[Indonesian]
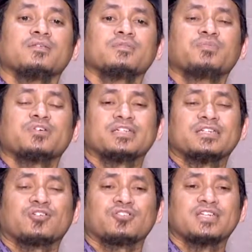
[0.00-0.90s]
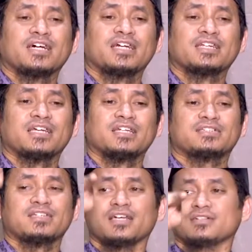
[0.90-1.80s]
Buatan dosa karena
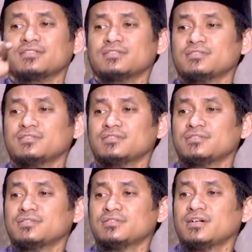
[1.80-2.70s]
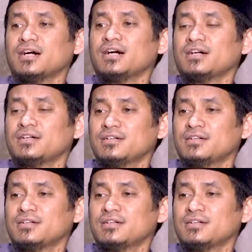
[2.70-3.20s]
lisan. Hah?